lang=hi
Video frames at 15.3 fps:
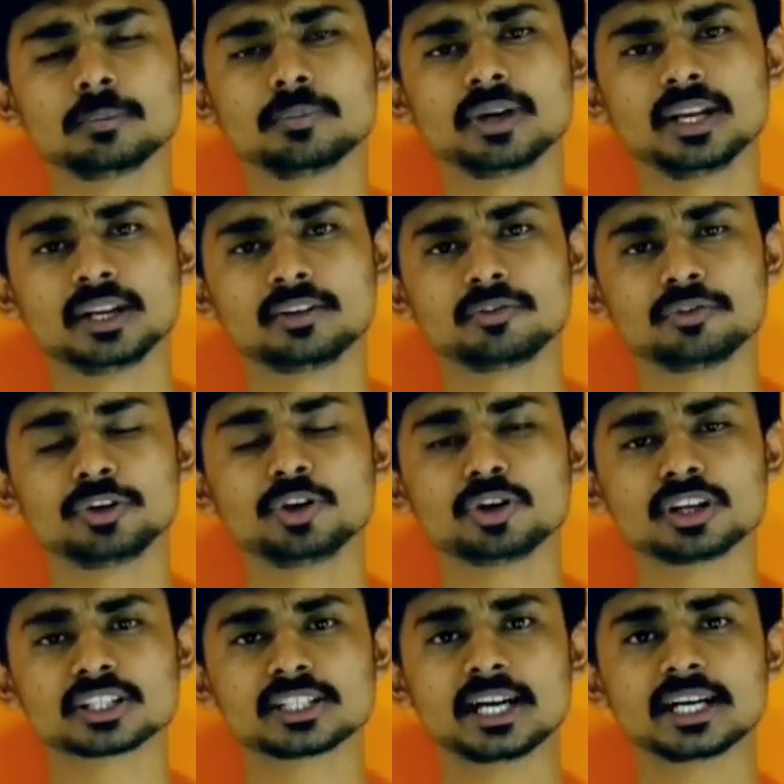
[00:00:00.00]
मैंने
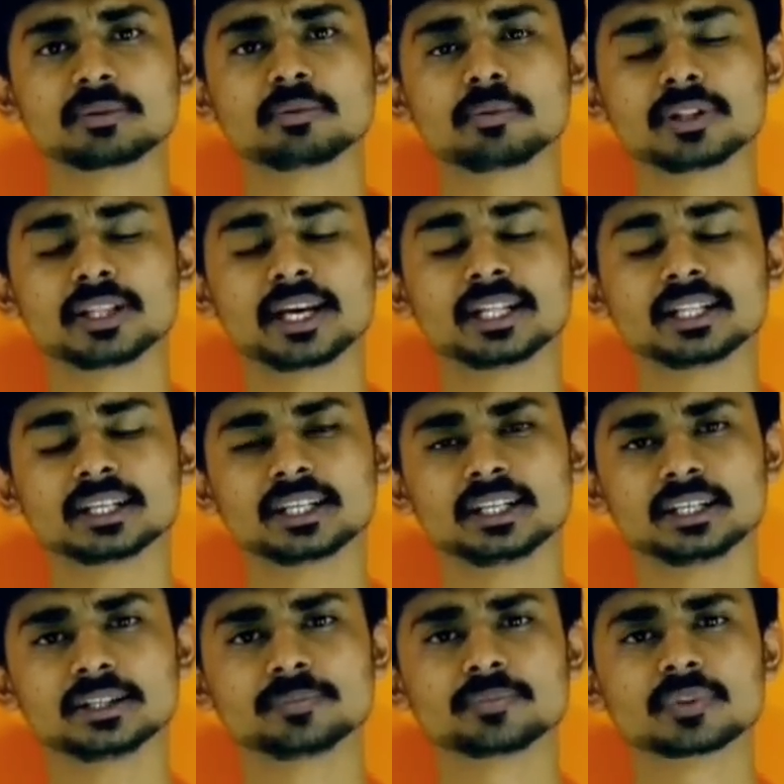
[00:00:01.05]
वीडियो के स्टार्टिंग में बताया था
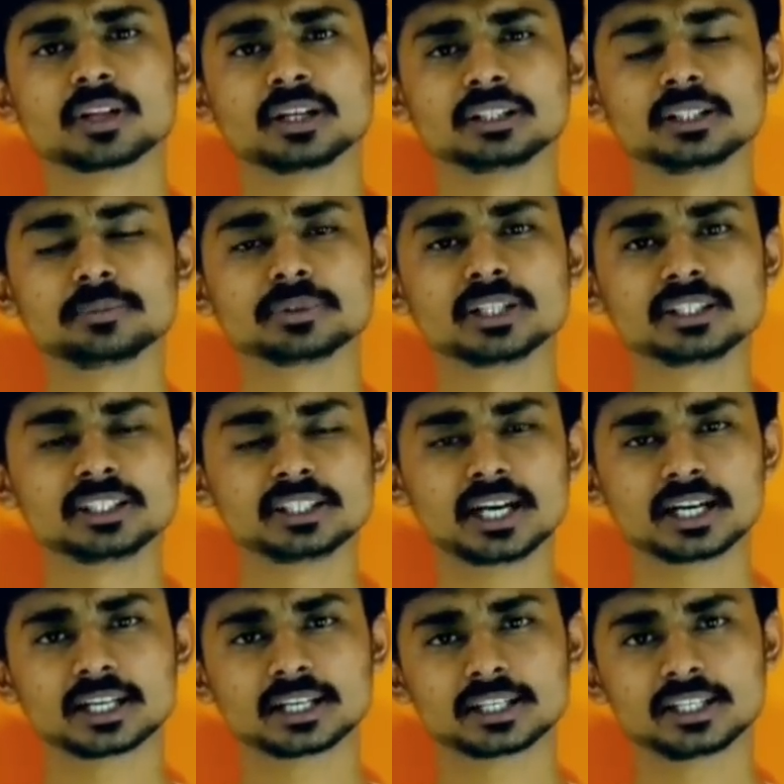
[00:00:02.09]
कि जमशेद जी
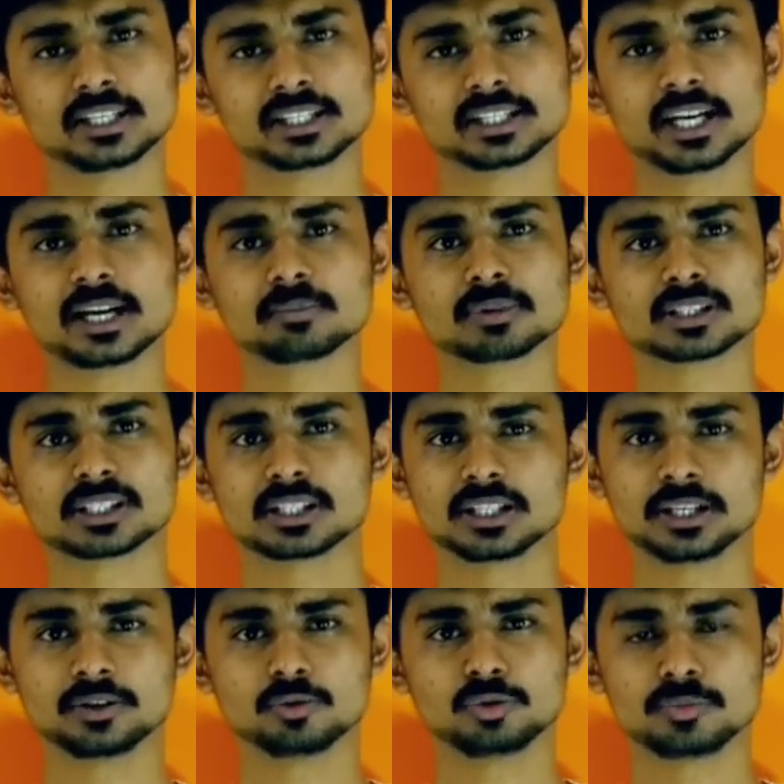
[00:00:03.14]
टाटा के चार मकसद
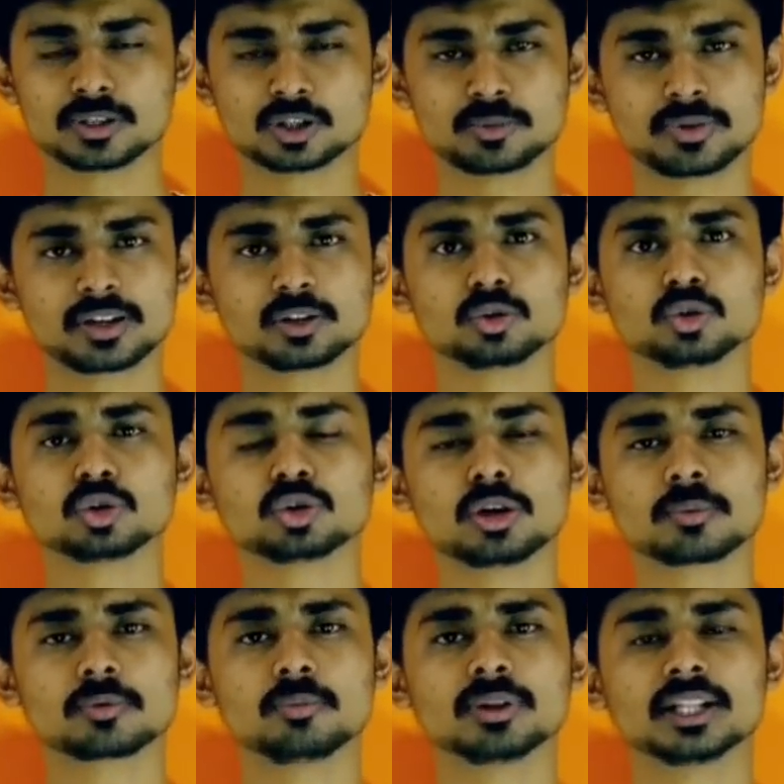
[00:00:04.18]
थे उनमें से मैंने दो तो
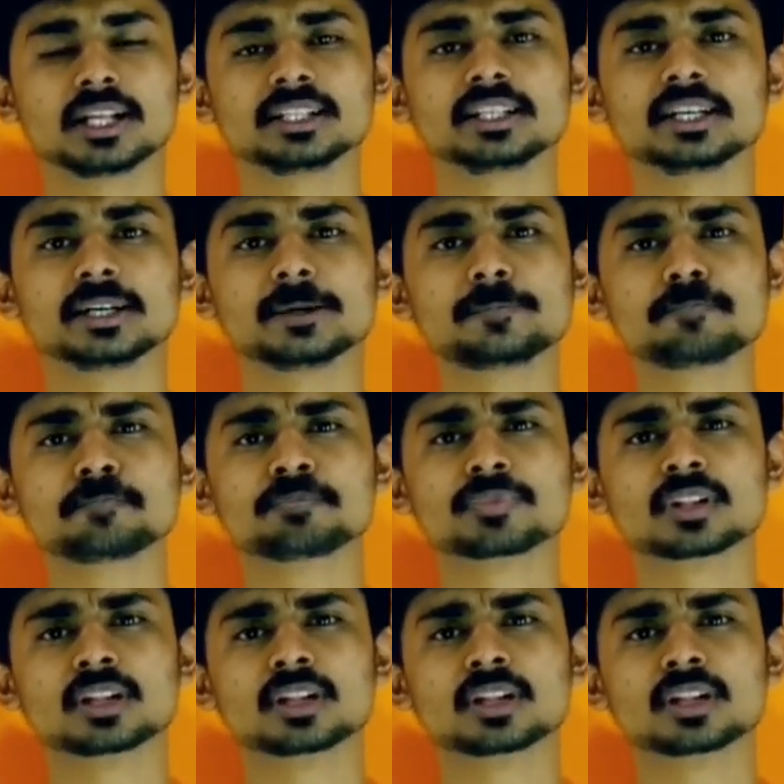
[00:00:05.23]
आपको बता दिए हैं